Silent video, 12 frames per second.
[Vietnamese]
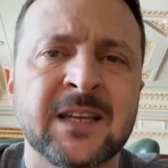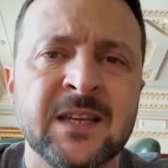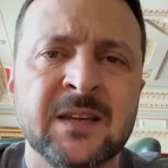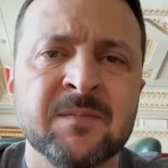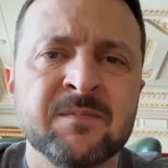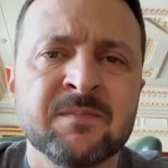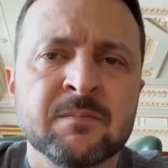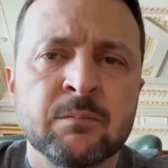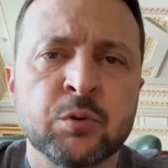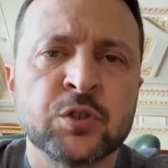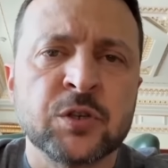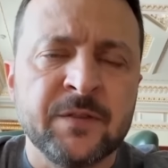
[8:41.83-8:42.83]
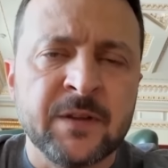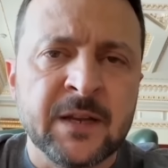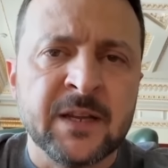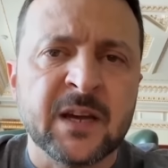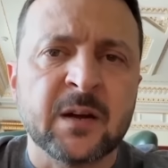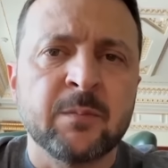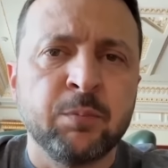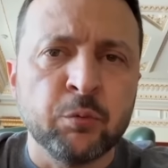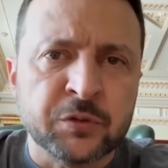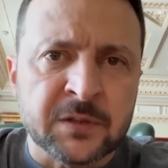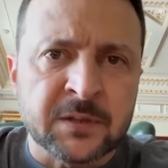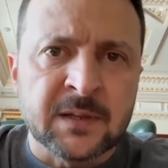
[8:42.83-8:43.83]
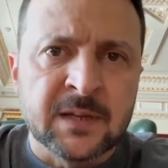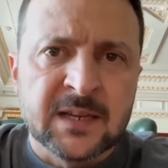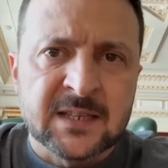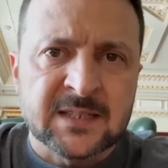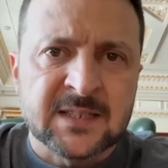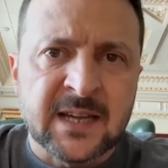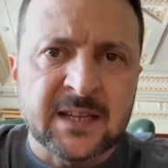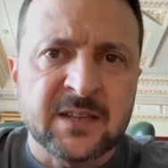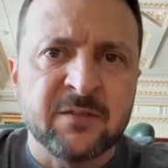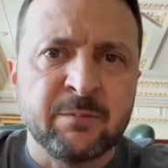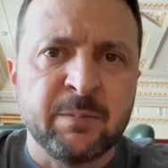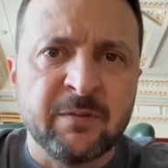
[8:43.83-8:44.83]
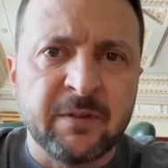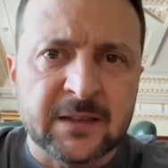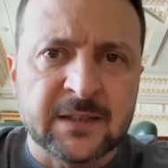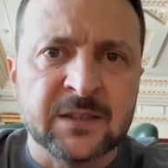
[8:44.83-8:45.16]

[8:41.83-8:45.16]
quyền lực và tính hợp pháp của Tổng thống Zelensky thì bị suy giảm,